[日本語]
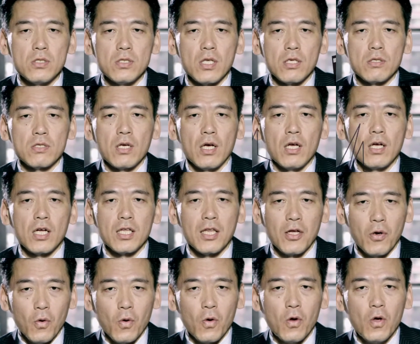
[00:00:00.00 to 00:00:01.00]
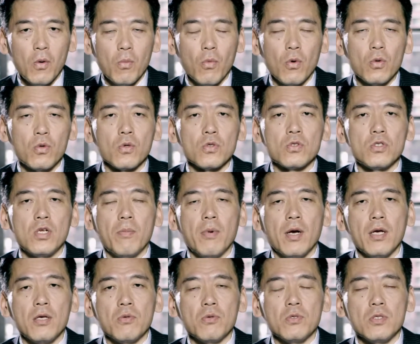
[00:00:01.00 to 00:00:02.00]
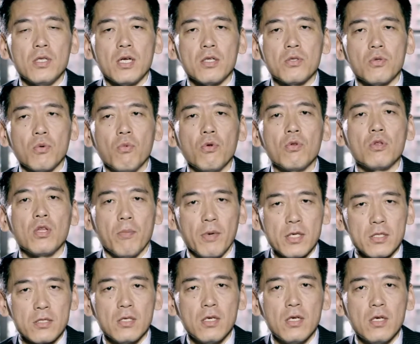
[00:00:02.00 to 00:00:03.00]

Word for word: な使い方をもっとすればいいのになと思ってます。